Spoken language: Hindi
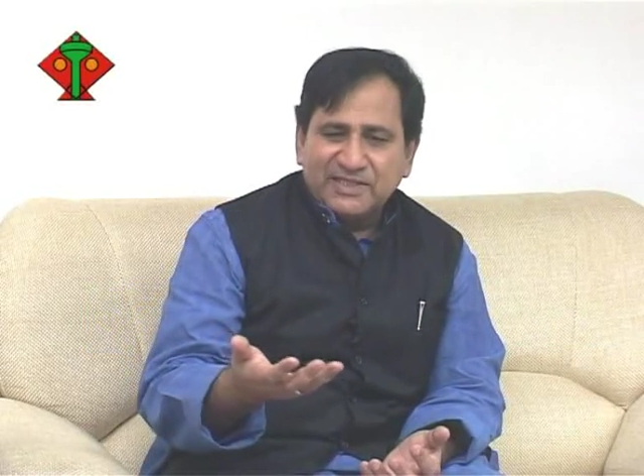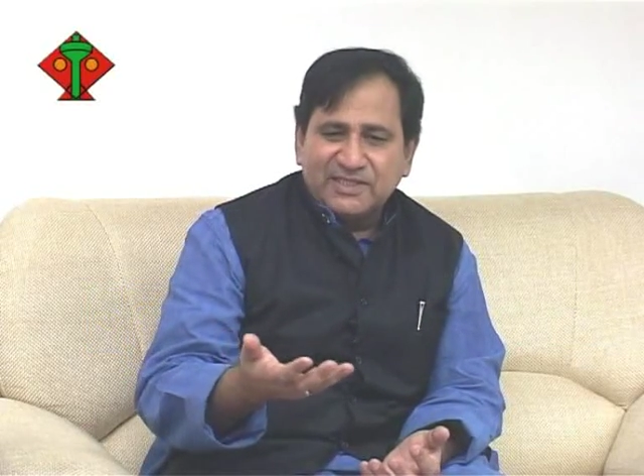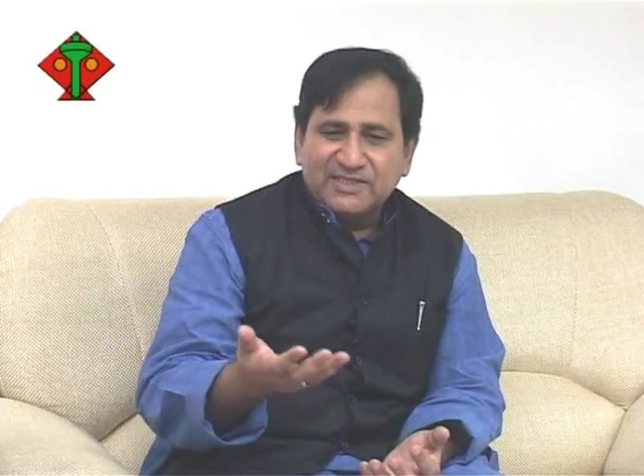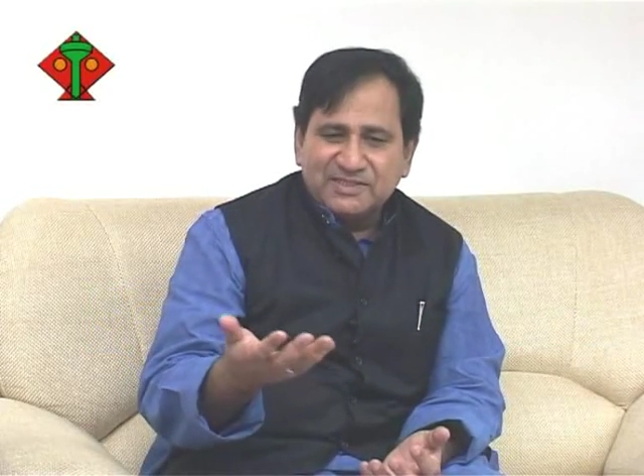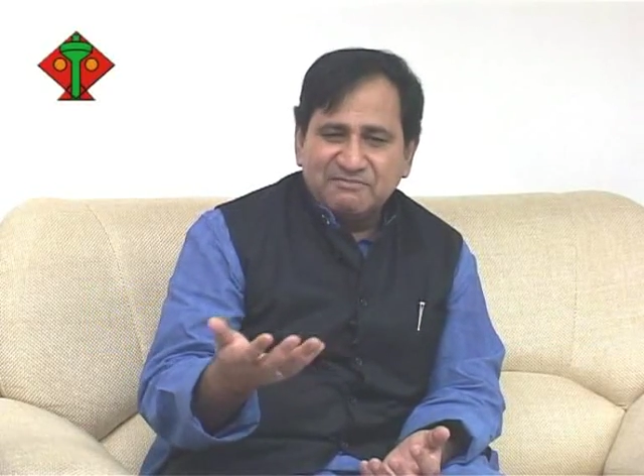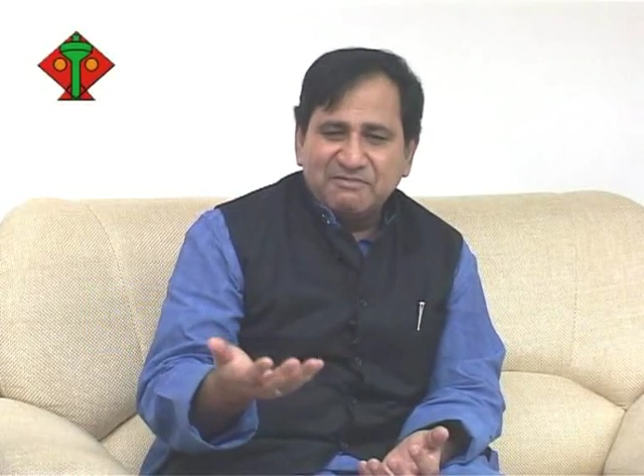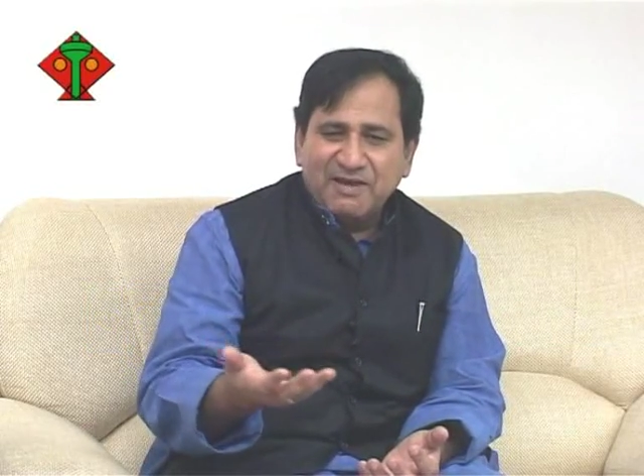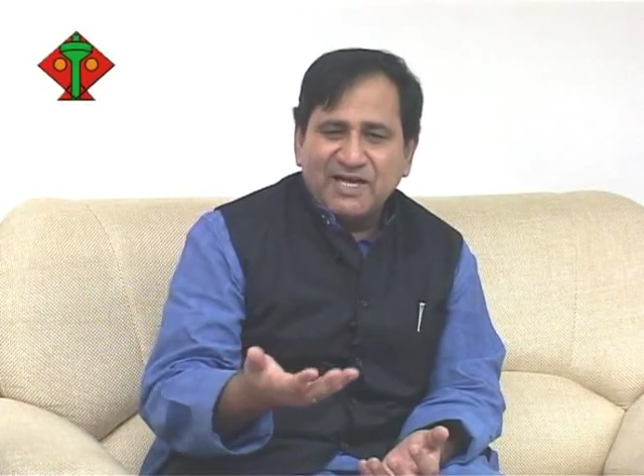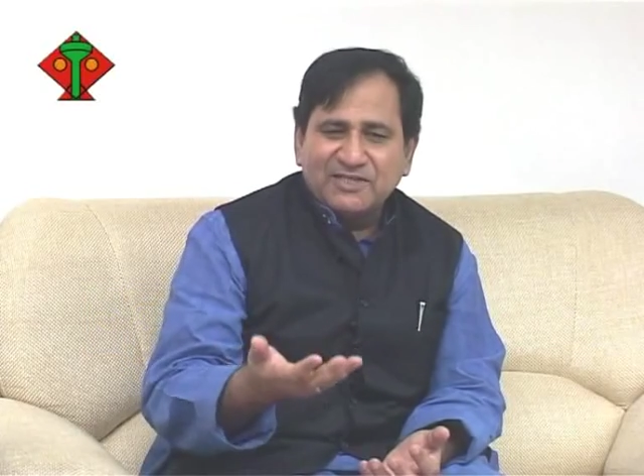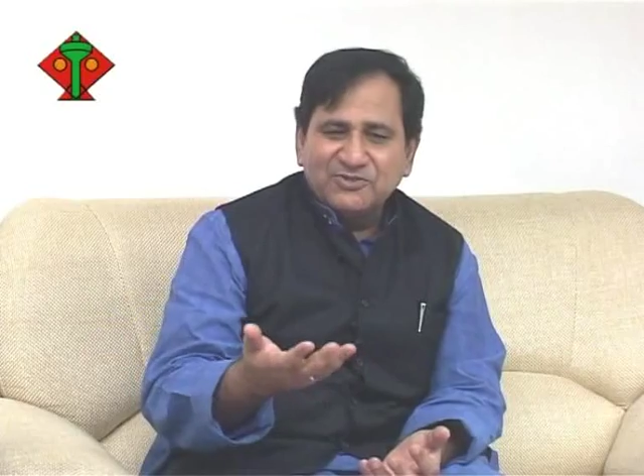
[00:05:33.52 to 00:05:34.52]
एक तरह से
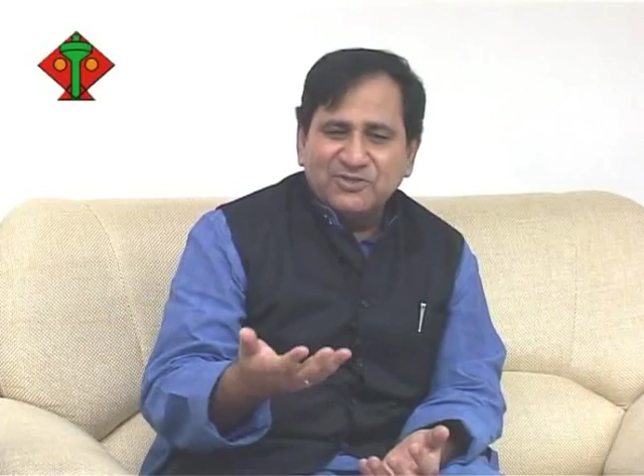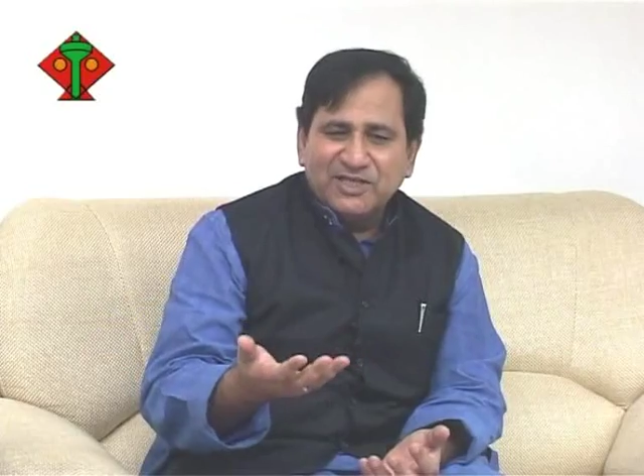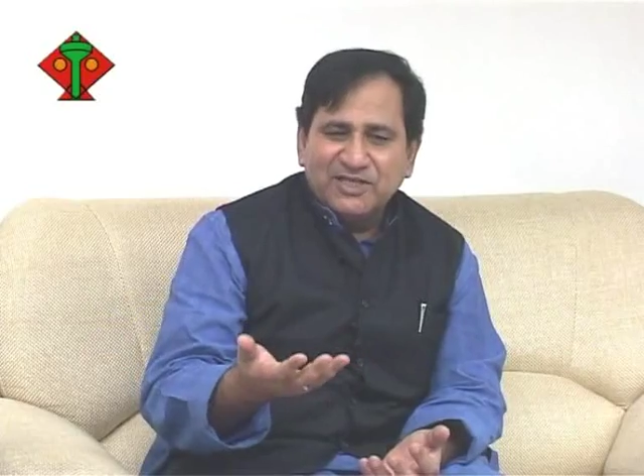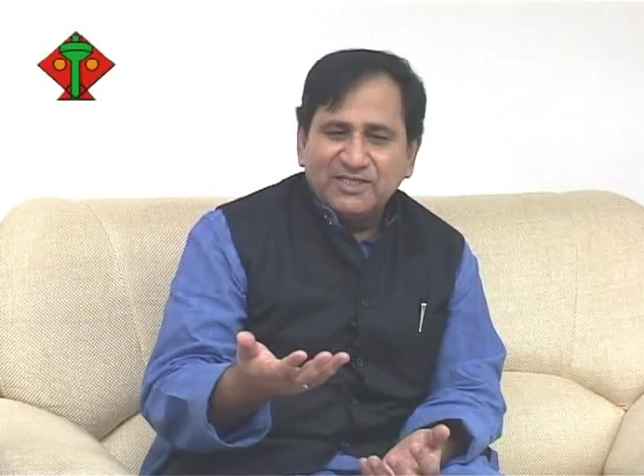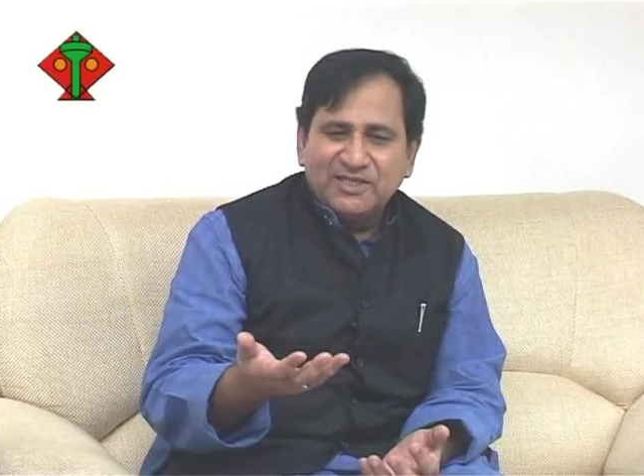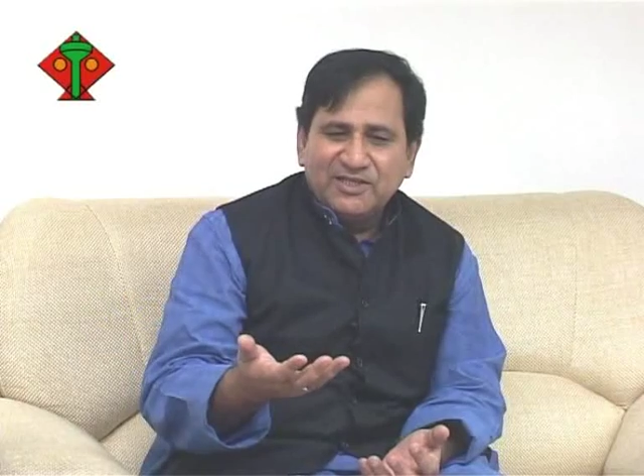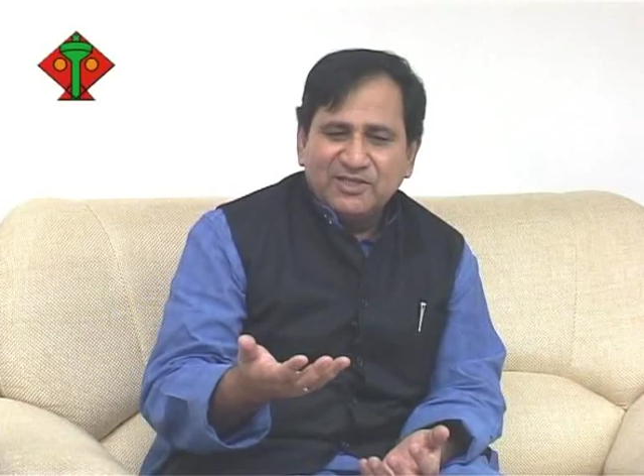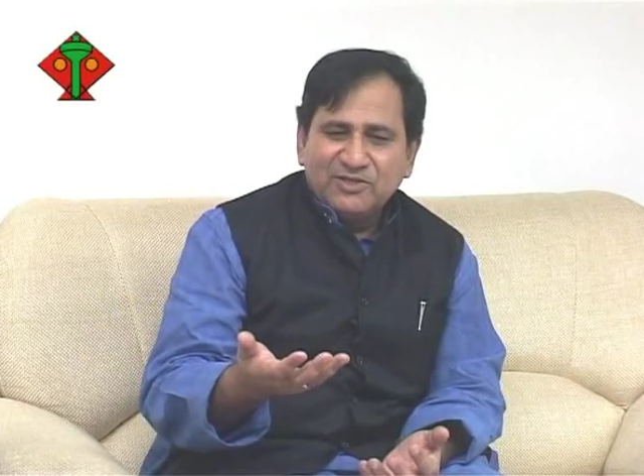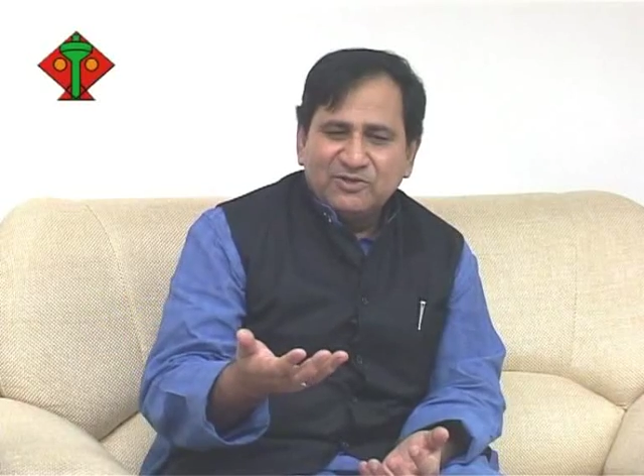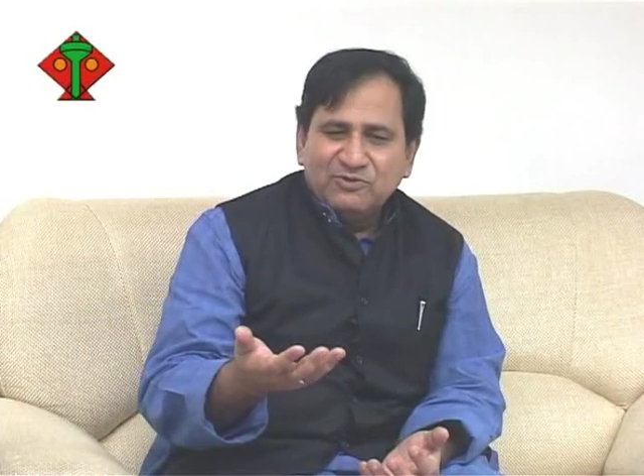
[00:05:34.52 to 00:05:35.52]
विभाग जो है
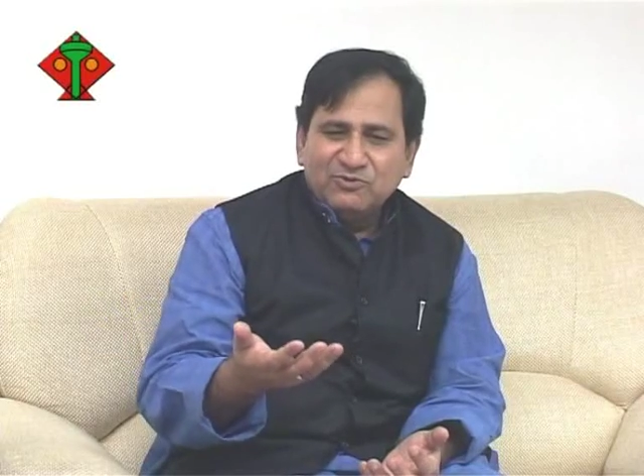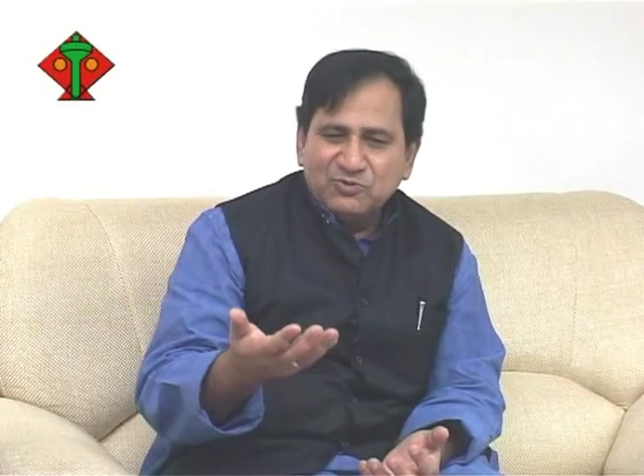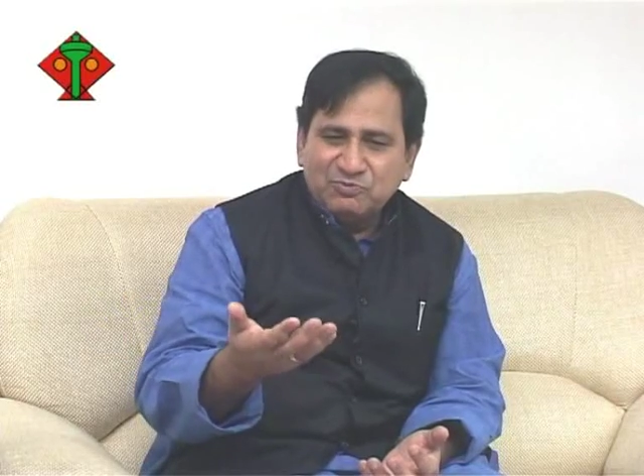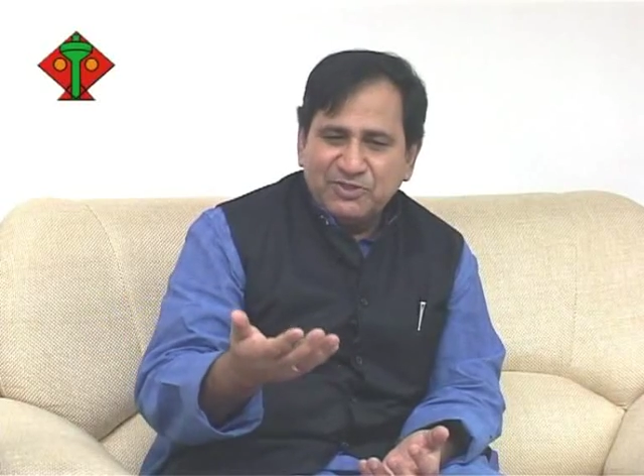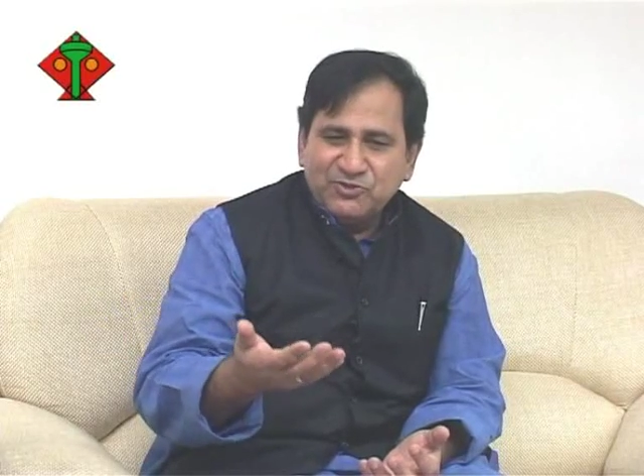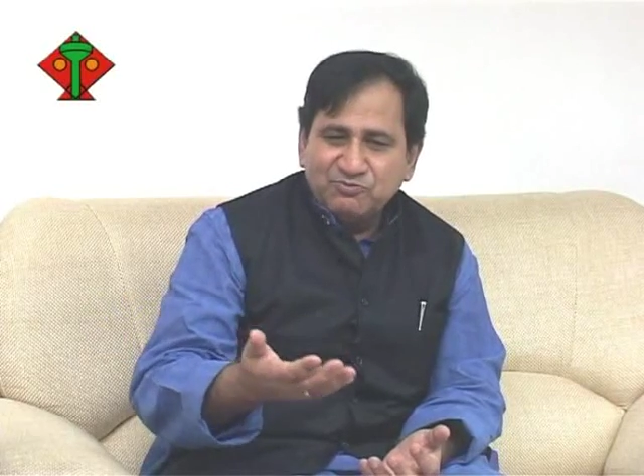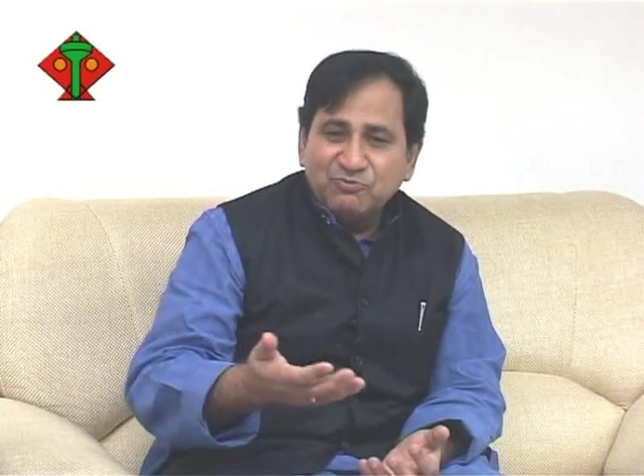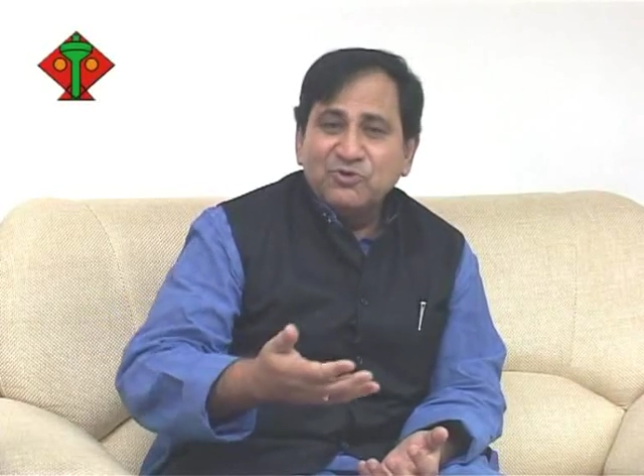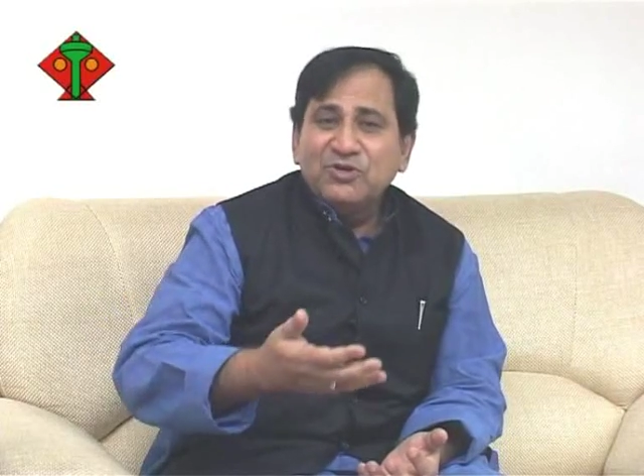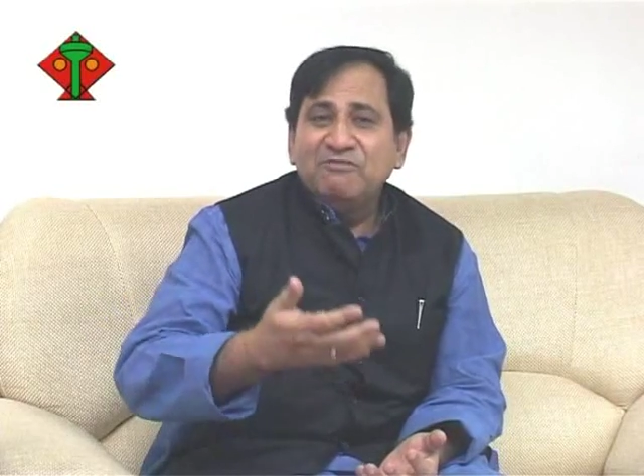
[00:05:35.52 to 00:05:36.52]
उसमें जो
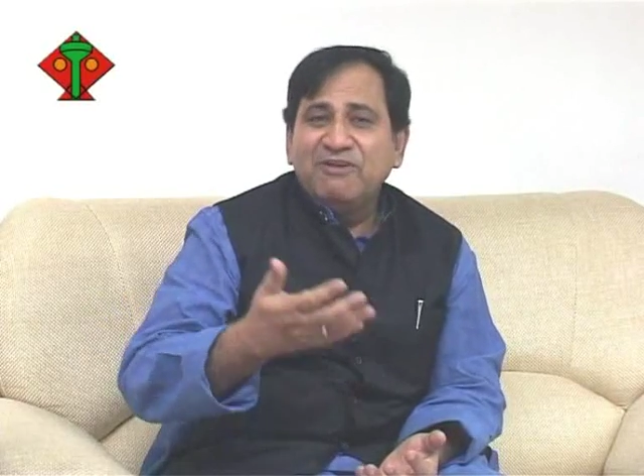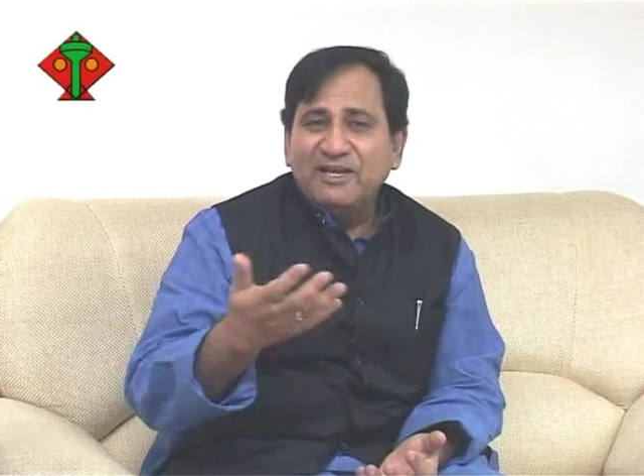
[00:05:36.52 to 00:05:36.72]
मोरल